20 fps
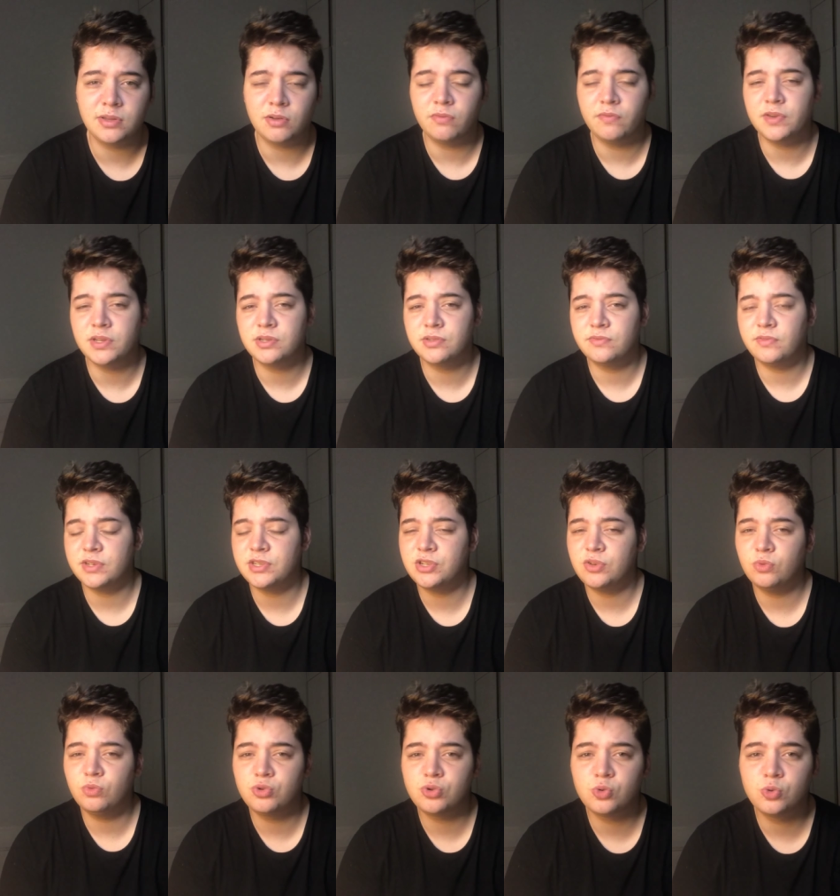Talvez vai
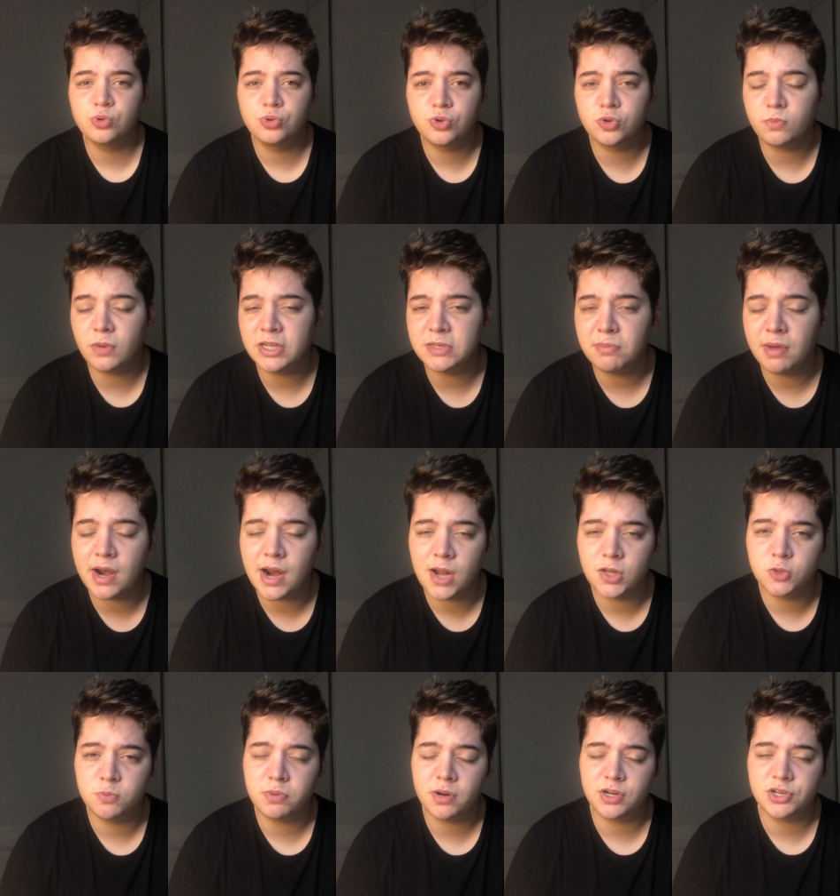ser um dos custos mais
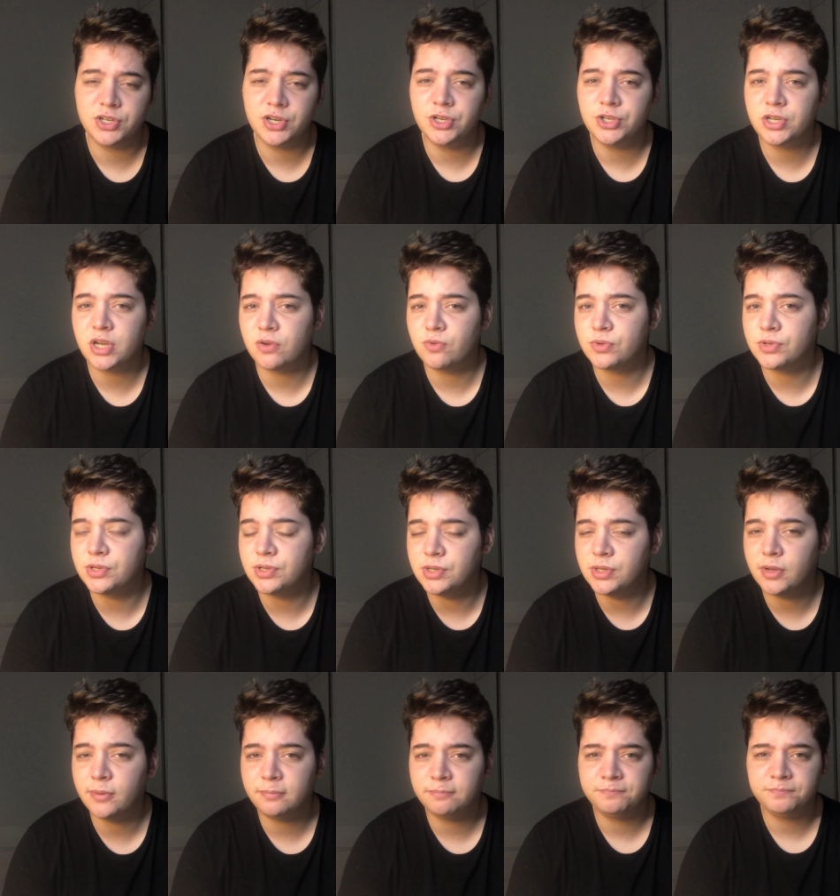baratos para a gente que
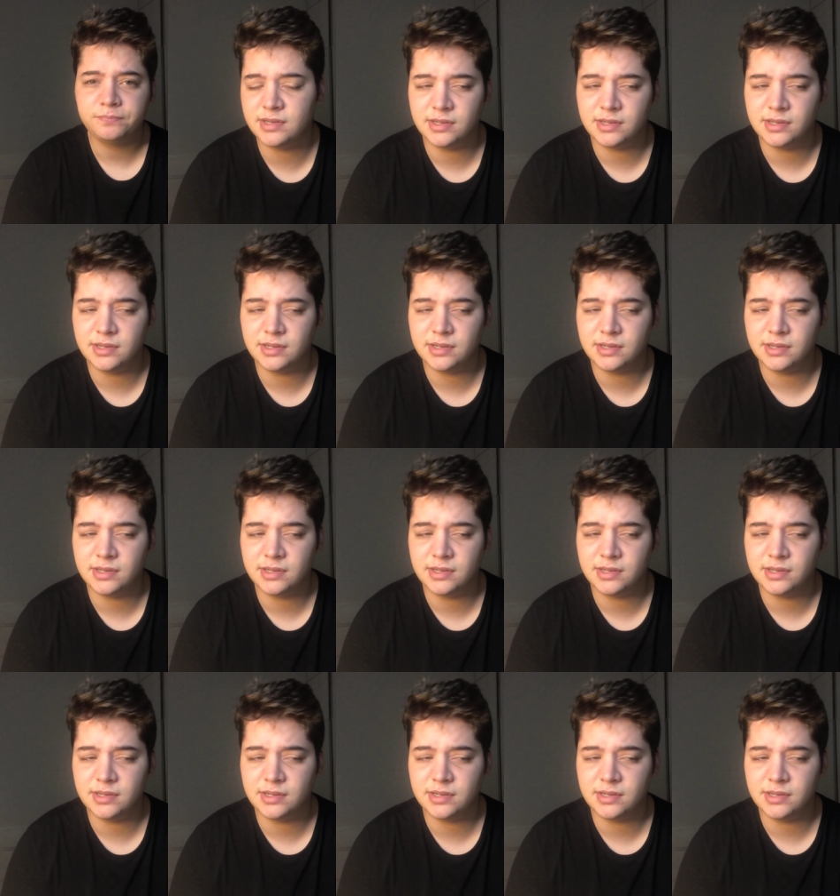anuncia